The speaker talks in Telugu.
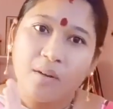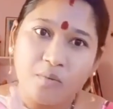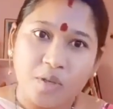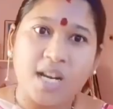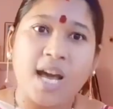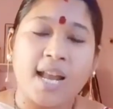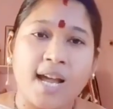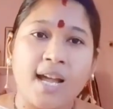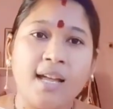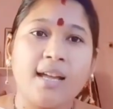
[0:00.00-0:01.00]

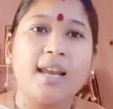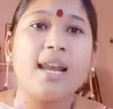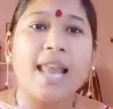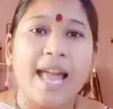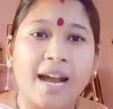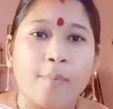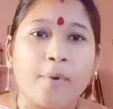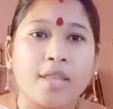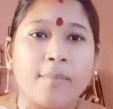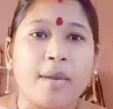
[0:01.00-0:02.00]
ఉన్నారా
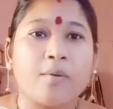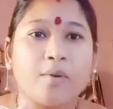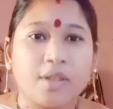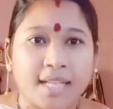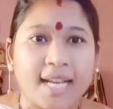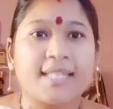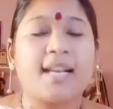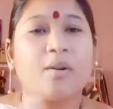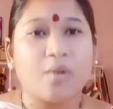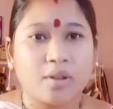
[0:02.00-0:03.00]
లేకపోతే మీకు గుర్తు
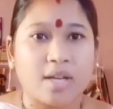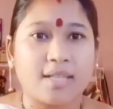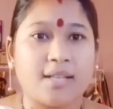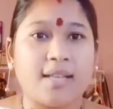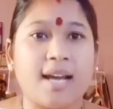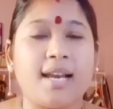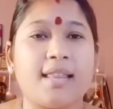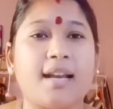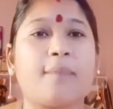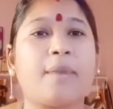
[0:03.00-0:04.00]
చేస్తేనే గుర్తు వస్తుందా
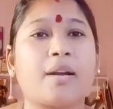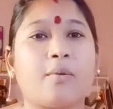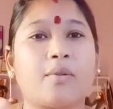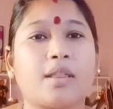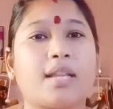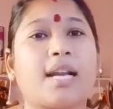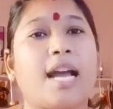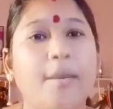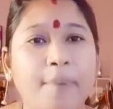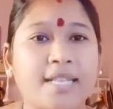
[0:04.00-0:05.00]
లేదంటే మీకు
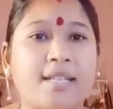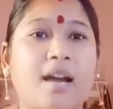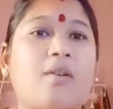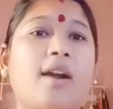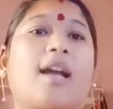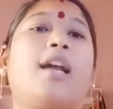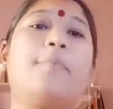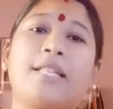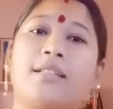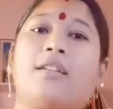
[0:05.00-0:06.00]
కనిపించినా కూడా
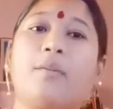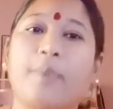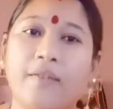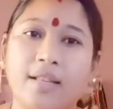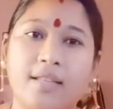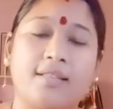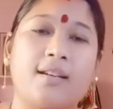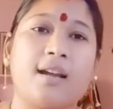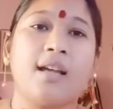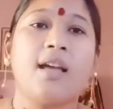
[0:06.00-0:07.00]
కనిపించినట్టు
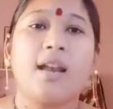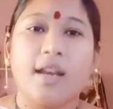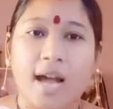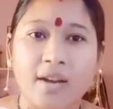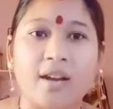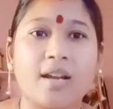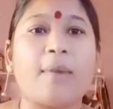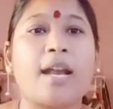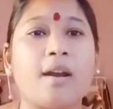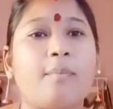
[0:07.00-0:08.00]
ప్రవర్తిస్తున్న నాయకులకి
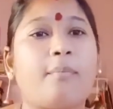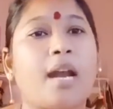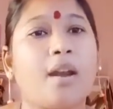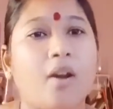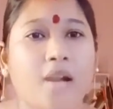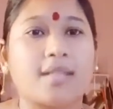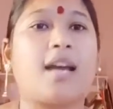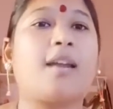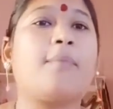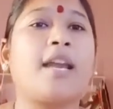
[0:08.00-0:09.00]
మరో
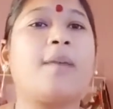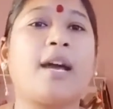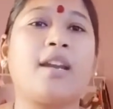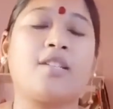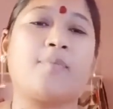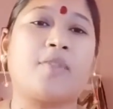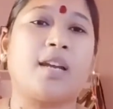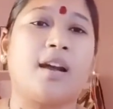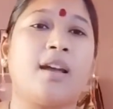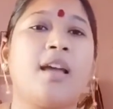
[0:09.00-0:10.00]
మళ్ళొక్కసారి మరీ మరీ
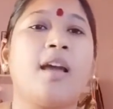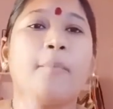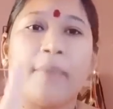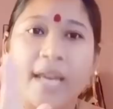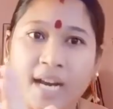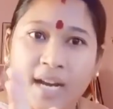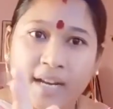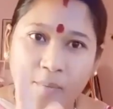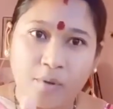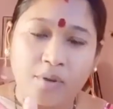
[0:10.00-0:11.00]
చెప్తున్నా
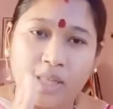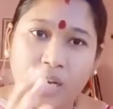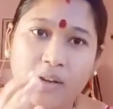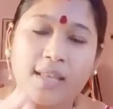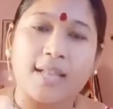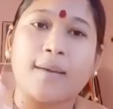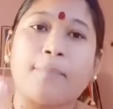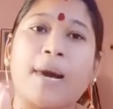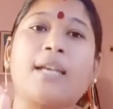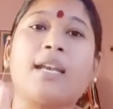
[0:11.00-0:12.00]
మీకంటే ముందు తెలుగుదేశం
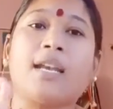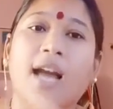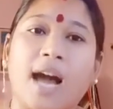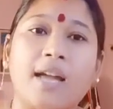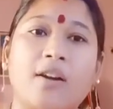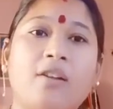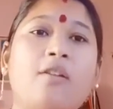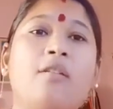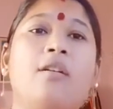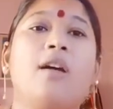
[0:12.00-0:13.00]
పార్టీ నాయకులు
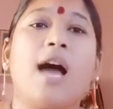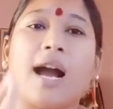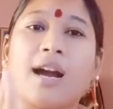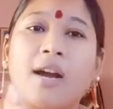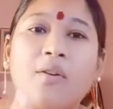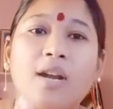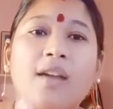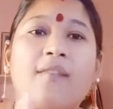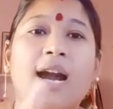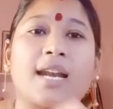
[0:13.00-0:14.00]
అక్కడ ఉండి
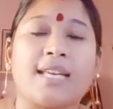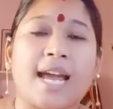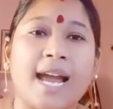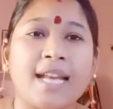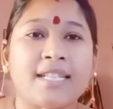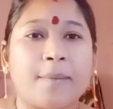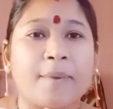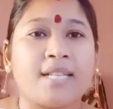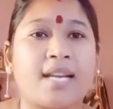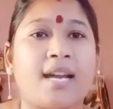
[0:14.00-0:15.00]
వాళ్ళకి న్యాయం
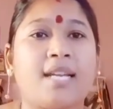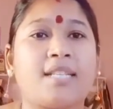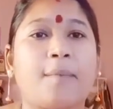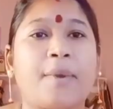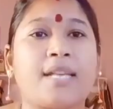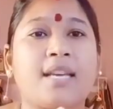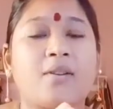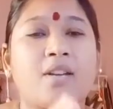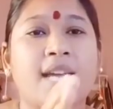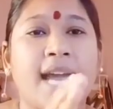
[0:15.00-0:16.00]
జరిపించాలని చెప్పేసి ఈ
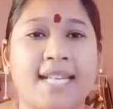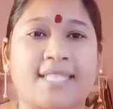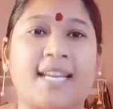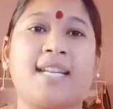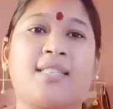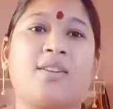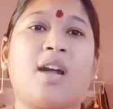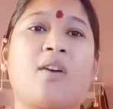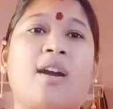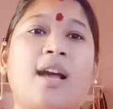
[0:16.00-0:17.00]
రోజున
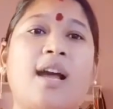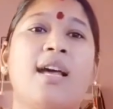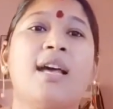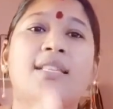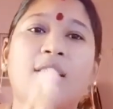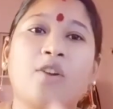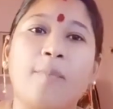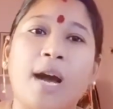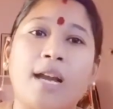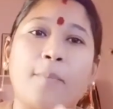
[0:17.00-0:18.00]
హెచ్చరిస్తున్నా కూడా
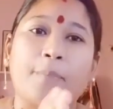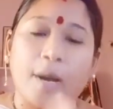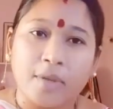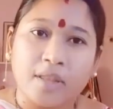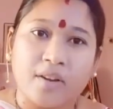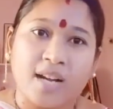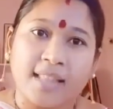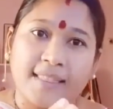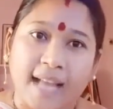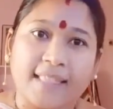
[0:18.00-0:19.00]
సిగ్గుమాలిన ప్రభుత్వంగా
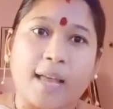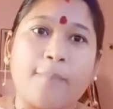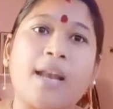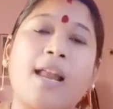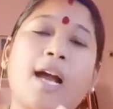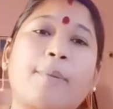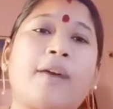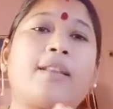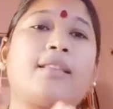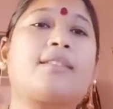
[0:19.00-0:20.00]
దద్దమ్మల్లాగా
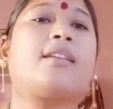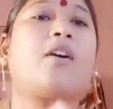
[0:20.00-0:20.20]
ప్రవర్తిస్తున్న